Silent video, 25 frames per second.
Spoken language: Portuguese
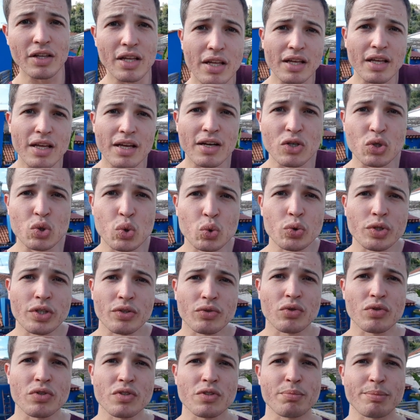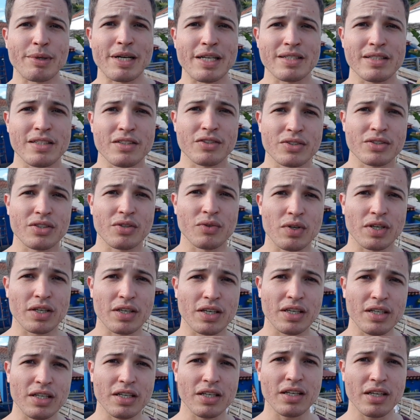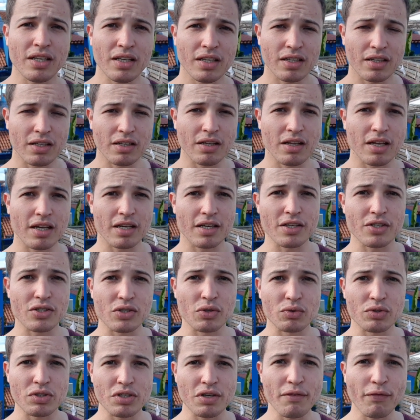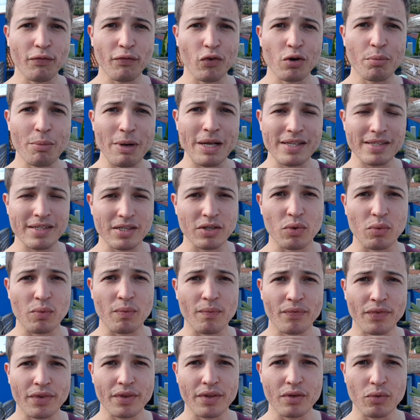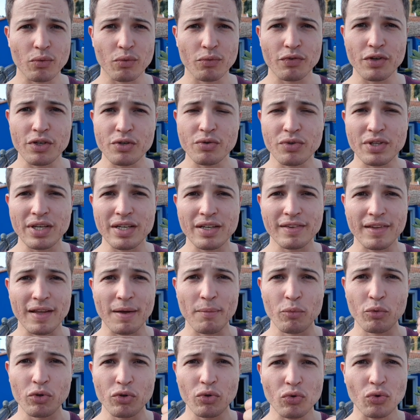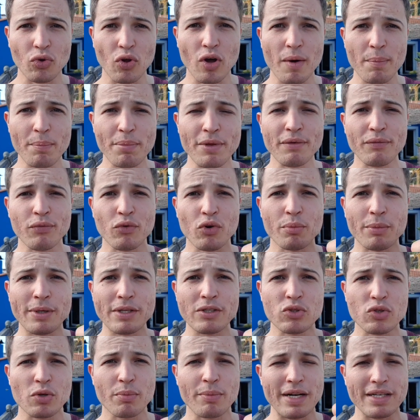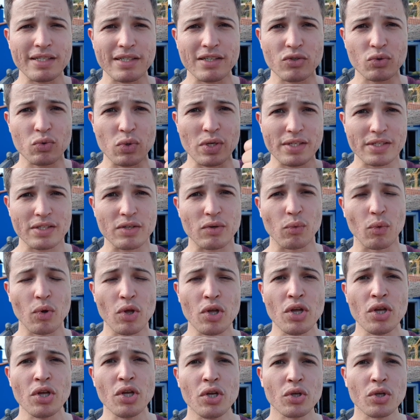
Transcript: é, ajuda todos os brasileiros que estão aqui, né, na questão de informação. O vídeo dele tá muito top informando sobre essa situação.